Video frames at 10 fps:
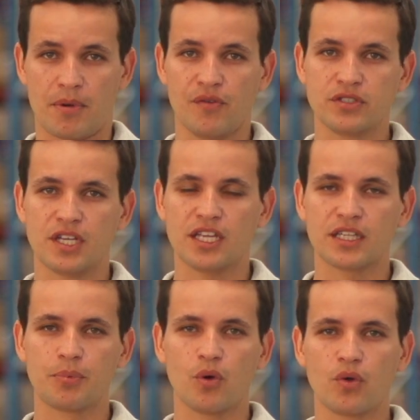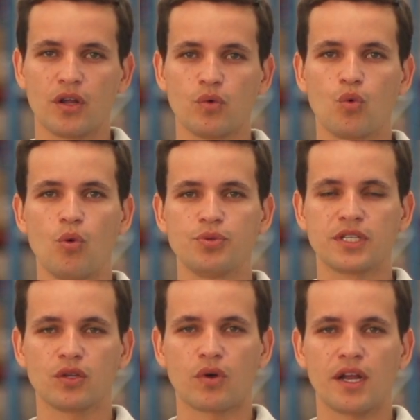Para você que está procurando um cubo
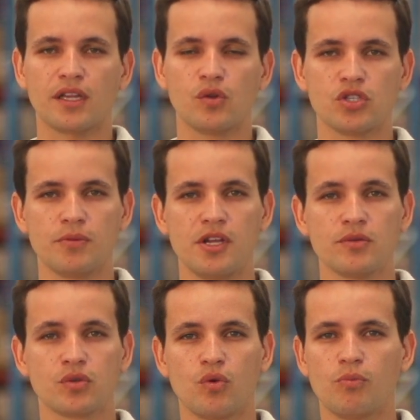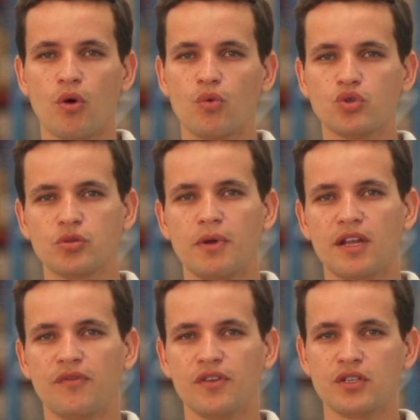142 mm com bom
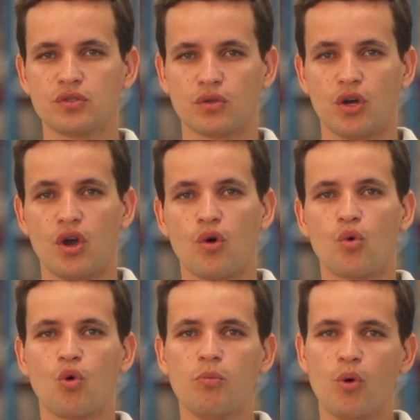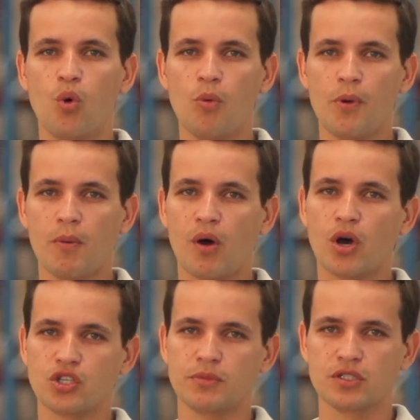custo-benefício, o cubo Rupp é uma ótima